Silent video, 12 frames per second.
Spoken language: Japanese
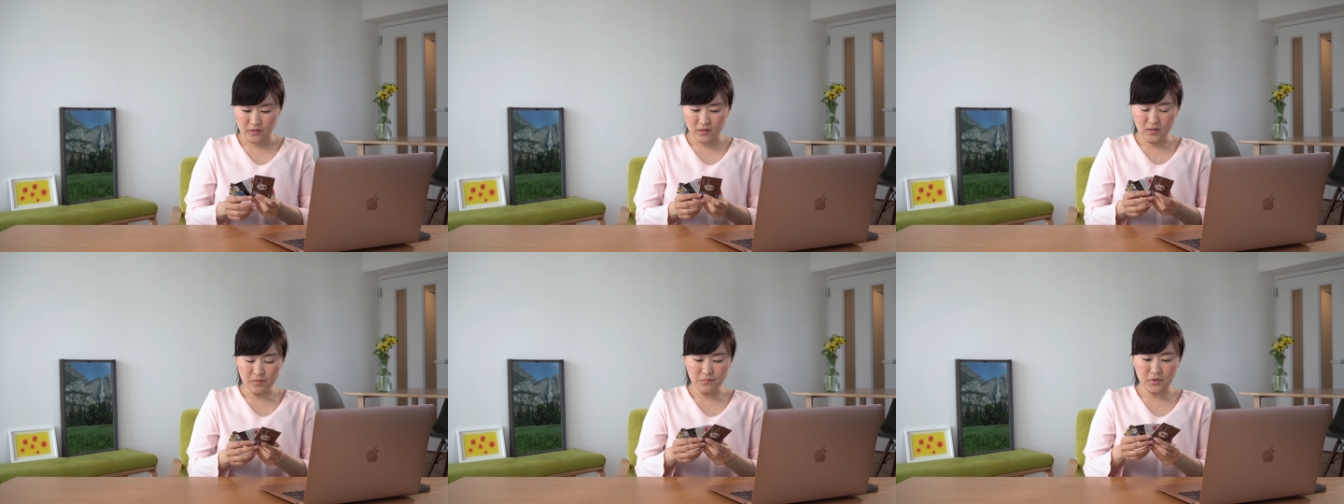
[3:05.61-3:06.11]

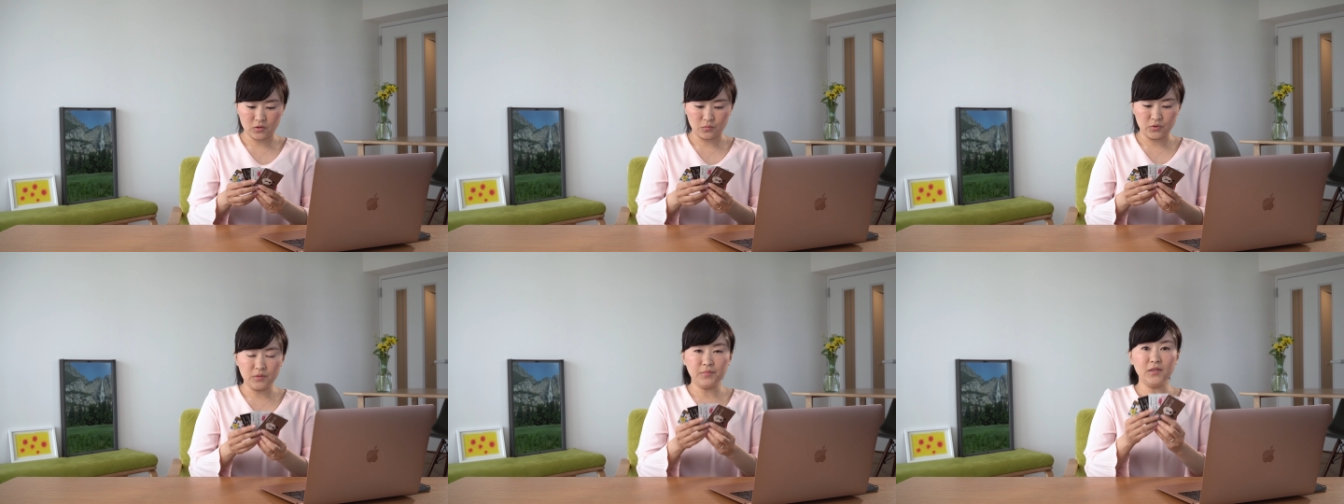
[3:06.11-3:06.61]
LINEPay の
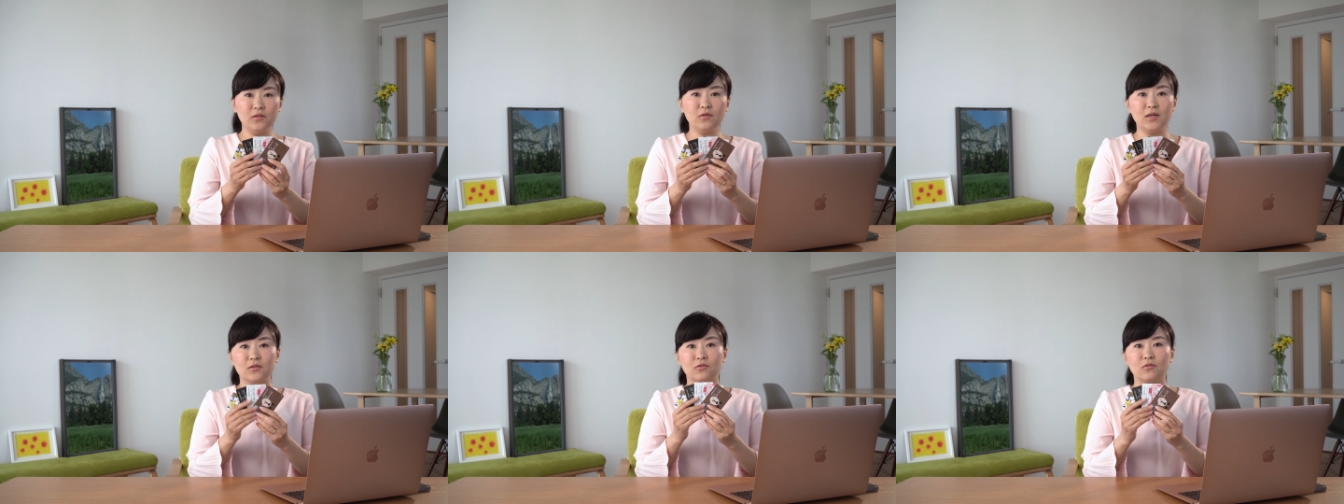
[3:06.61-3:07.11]

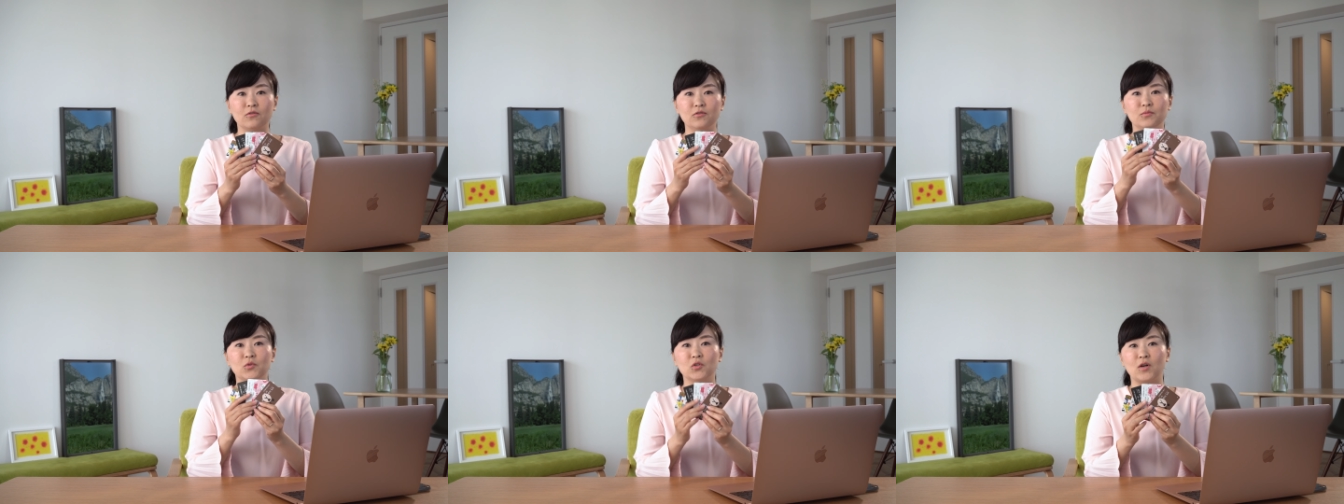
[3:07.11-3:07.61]
プリペイドカードこう
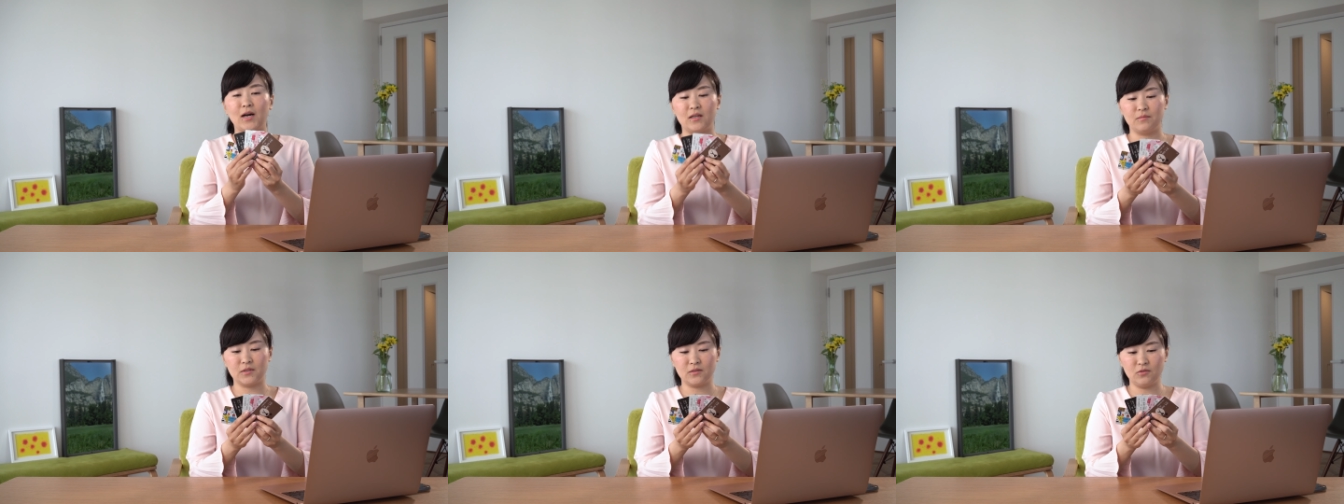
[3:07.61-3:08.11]
いうものがあ
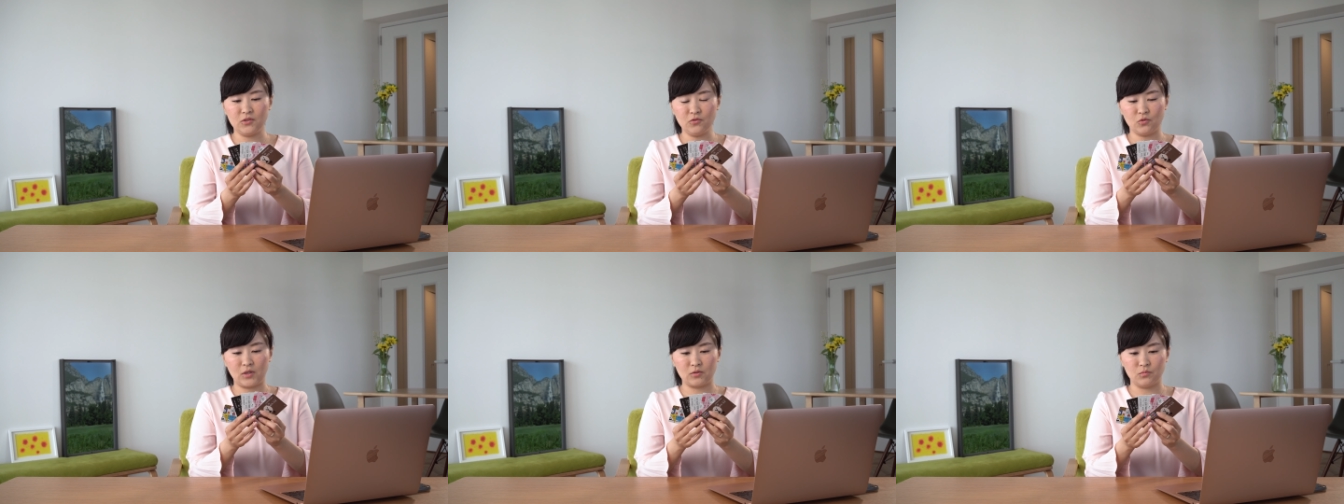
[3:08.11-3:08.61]
りますこれちょっ
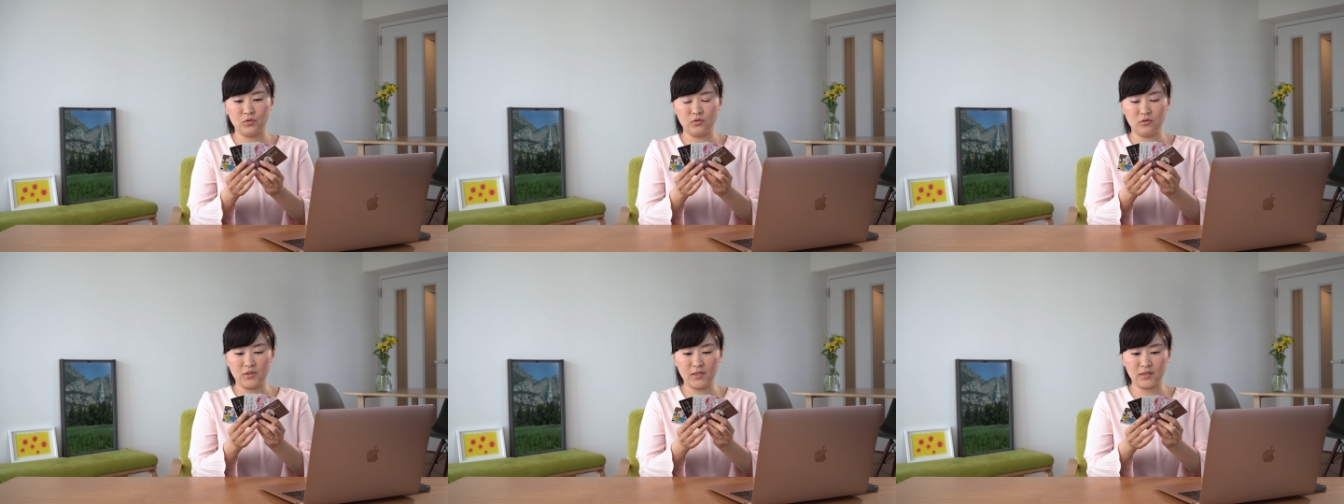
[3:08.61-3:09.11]
とあの
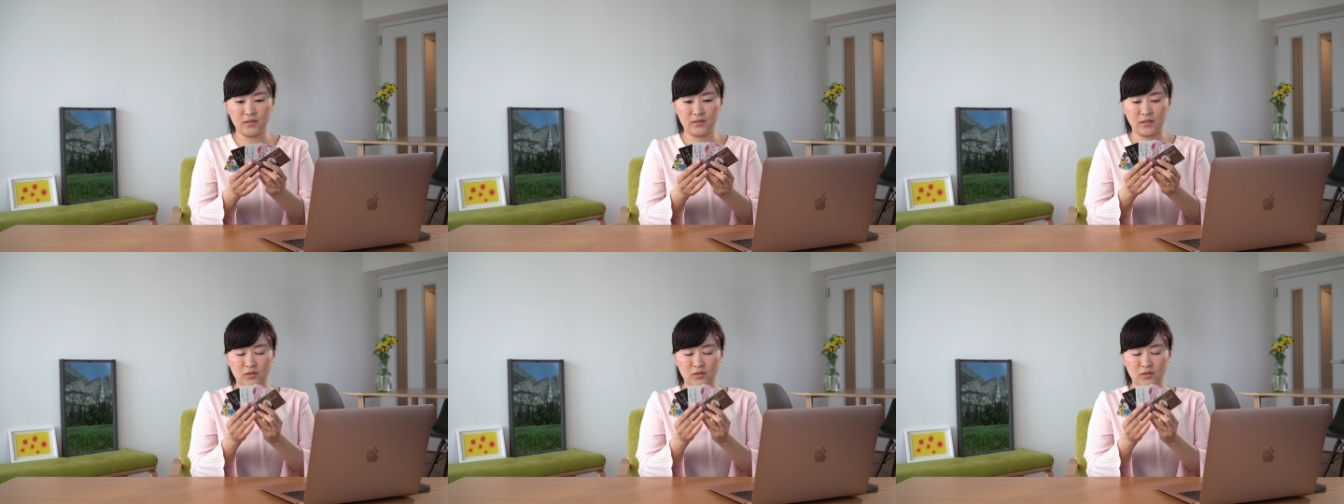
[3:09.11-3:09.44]
ムックで